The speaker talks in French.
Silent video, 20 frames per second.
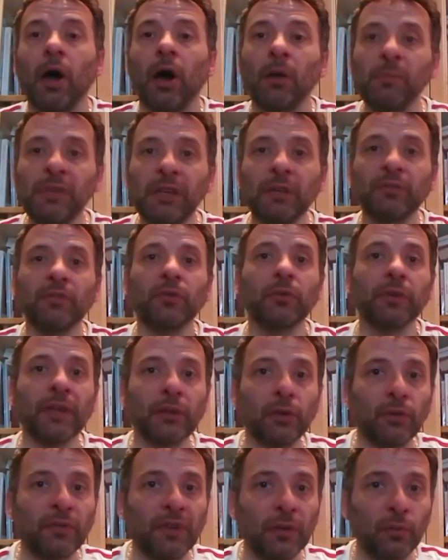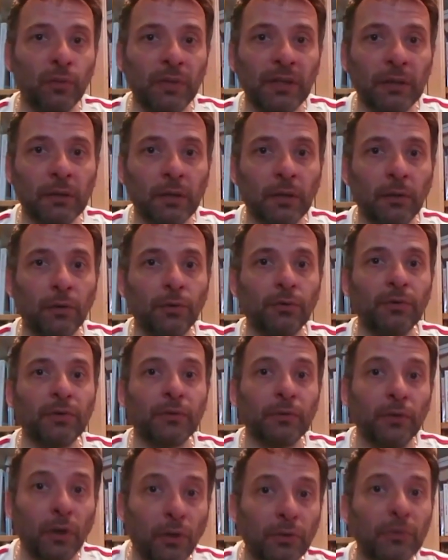En 1988,
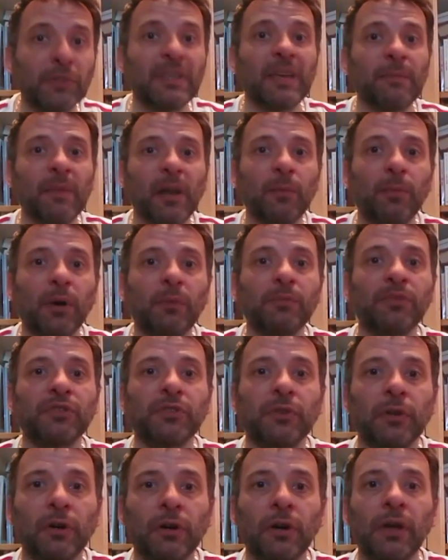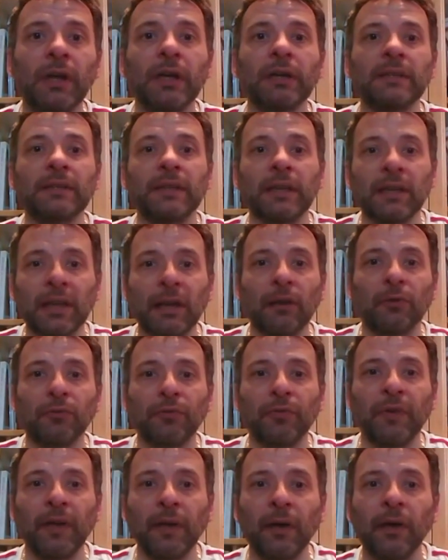leur deuxième album sort, c'est Quel
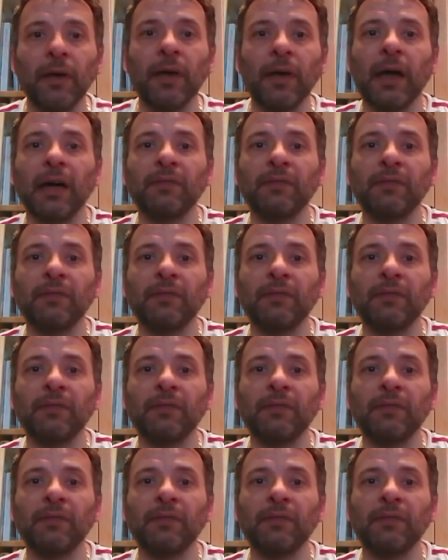enfer,